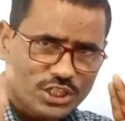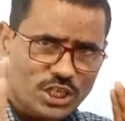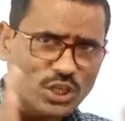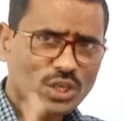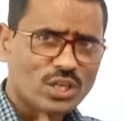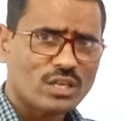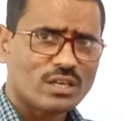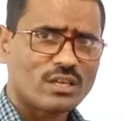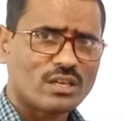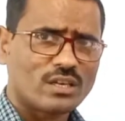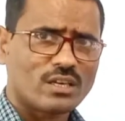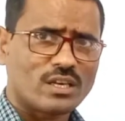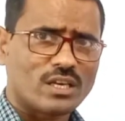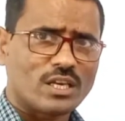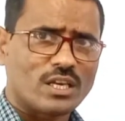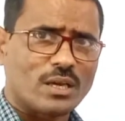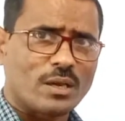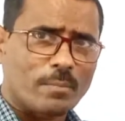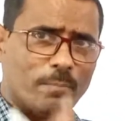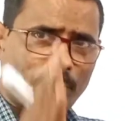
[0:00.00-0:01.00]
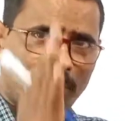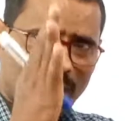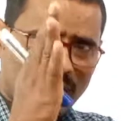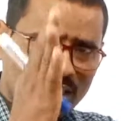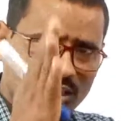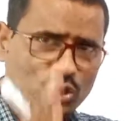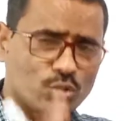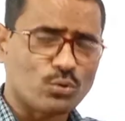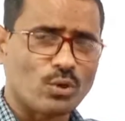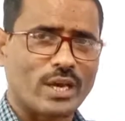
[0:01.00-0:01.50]
की
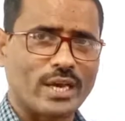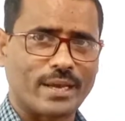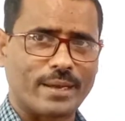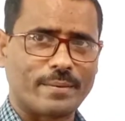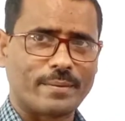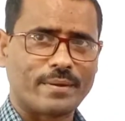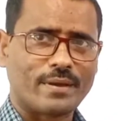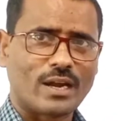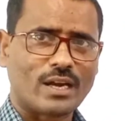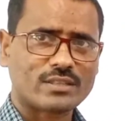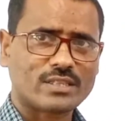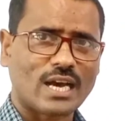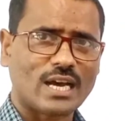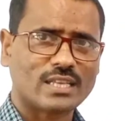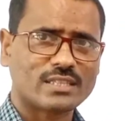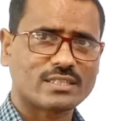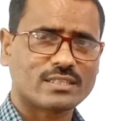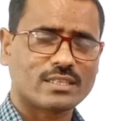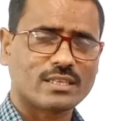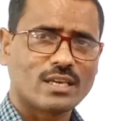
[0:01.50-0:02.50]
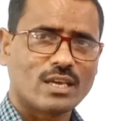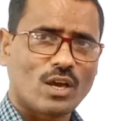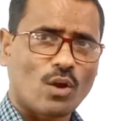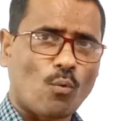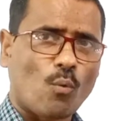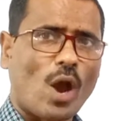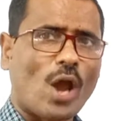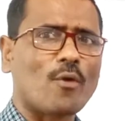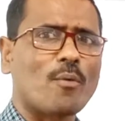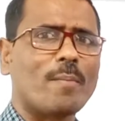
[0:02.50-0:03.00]
परत जो है अर्थात
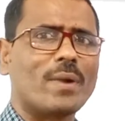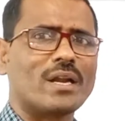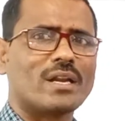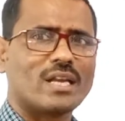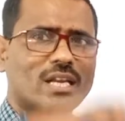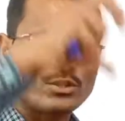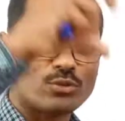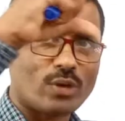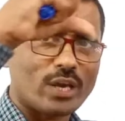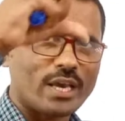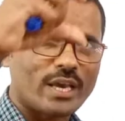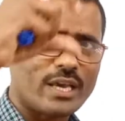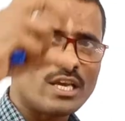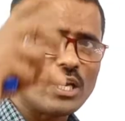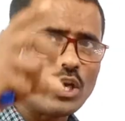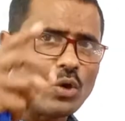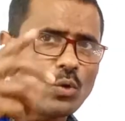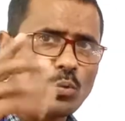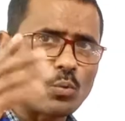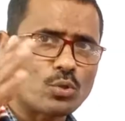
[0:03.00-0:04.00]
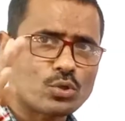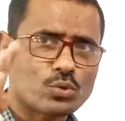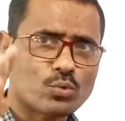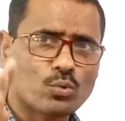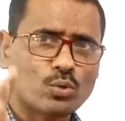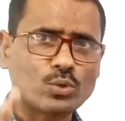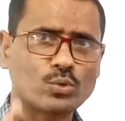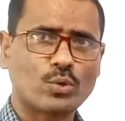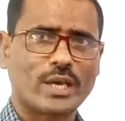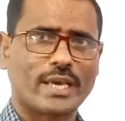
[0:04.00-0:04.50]
वायुमंडल जो है
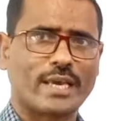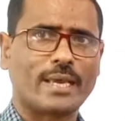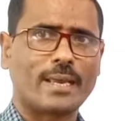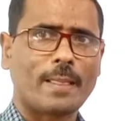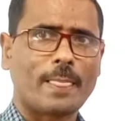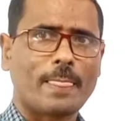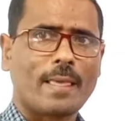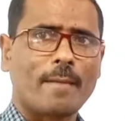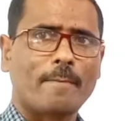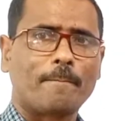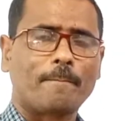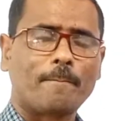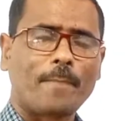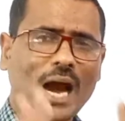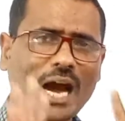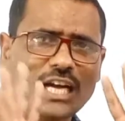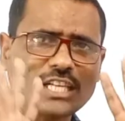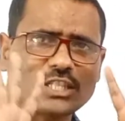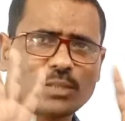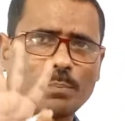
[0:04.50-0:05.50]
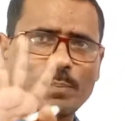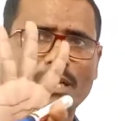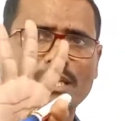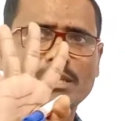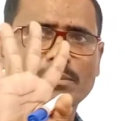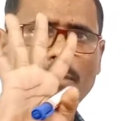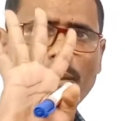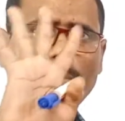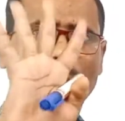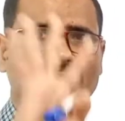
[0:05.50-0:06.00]
उसको जो है पांच
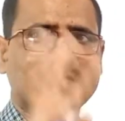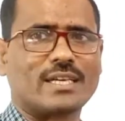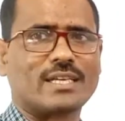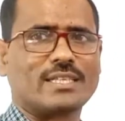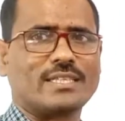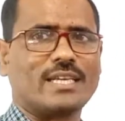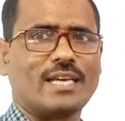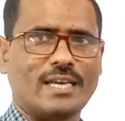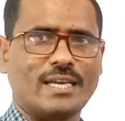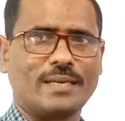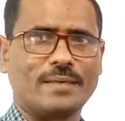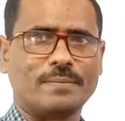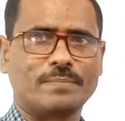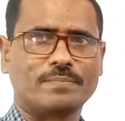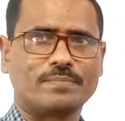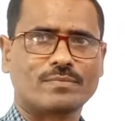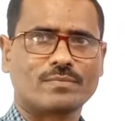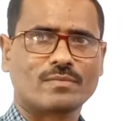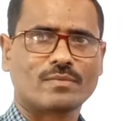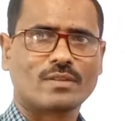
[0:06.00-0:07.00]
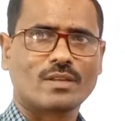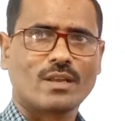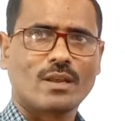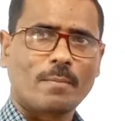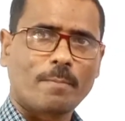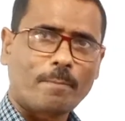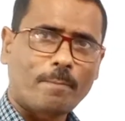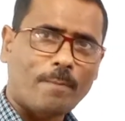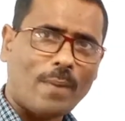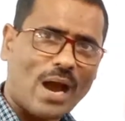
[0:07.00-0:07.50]
परत में बांटा गया है
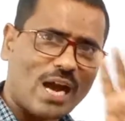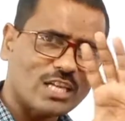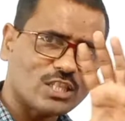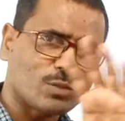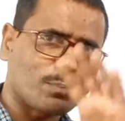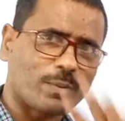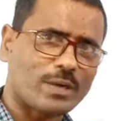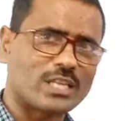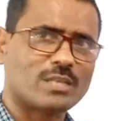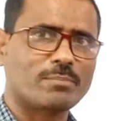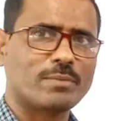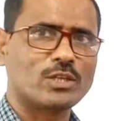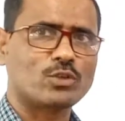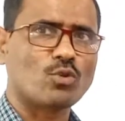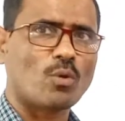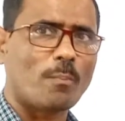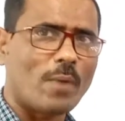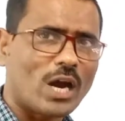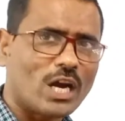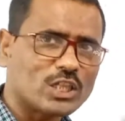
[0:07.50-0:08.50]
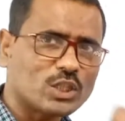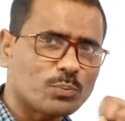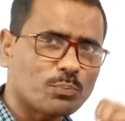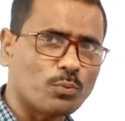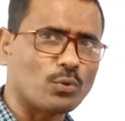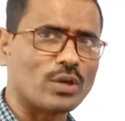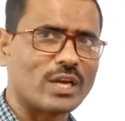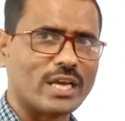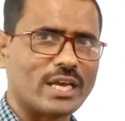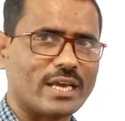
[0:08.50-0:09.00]
पांच परत में जो
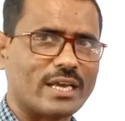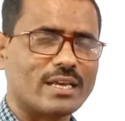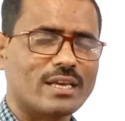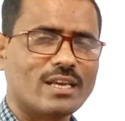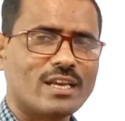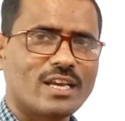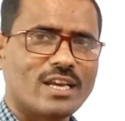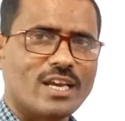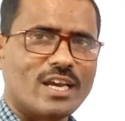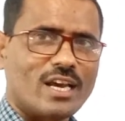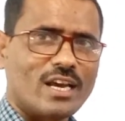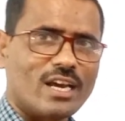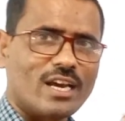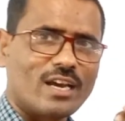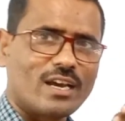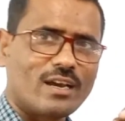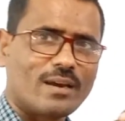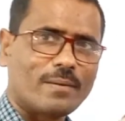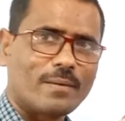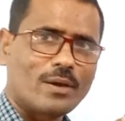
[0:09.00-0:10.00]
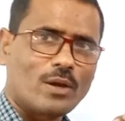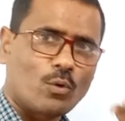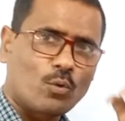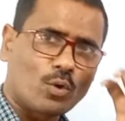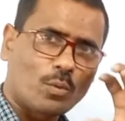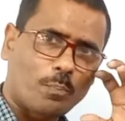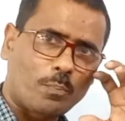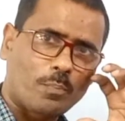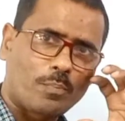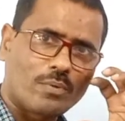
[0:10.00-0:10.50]
महत्वपूर्ण है आ,
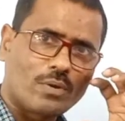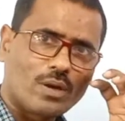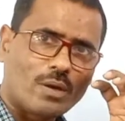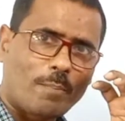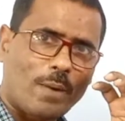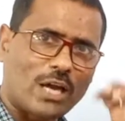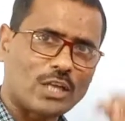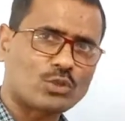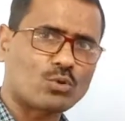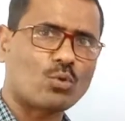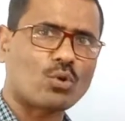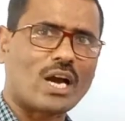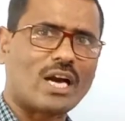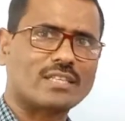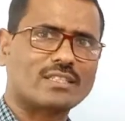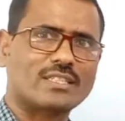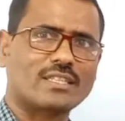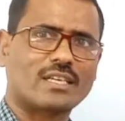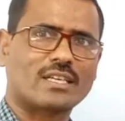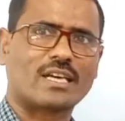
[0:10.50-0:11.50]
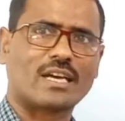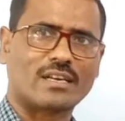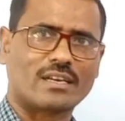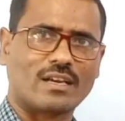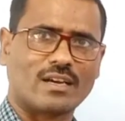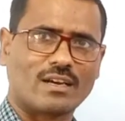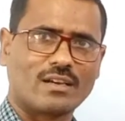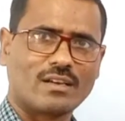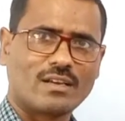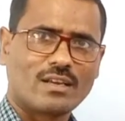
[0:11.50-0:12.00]
उन पांचों का अध्ययन
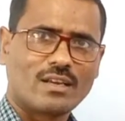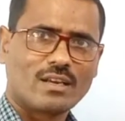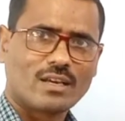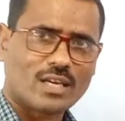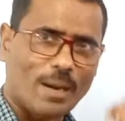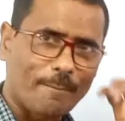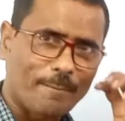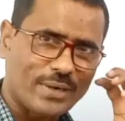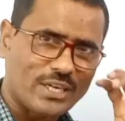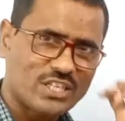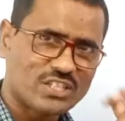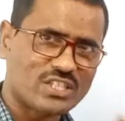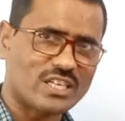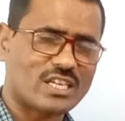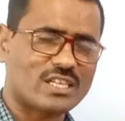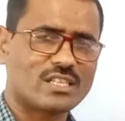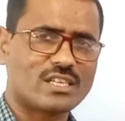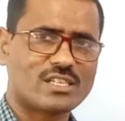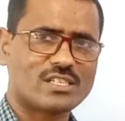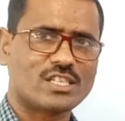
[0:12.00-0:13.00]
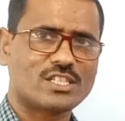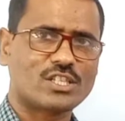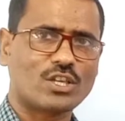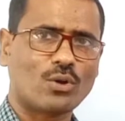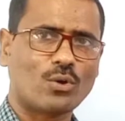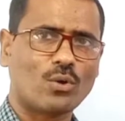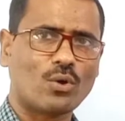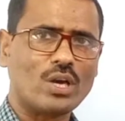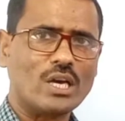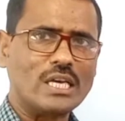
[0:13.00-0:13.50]
करना कंपटीशन की दृष्टि
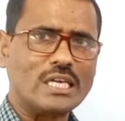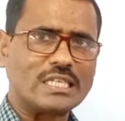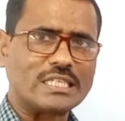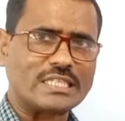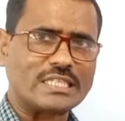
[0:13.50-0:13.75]
से हो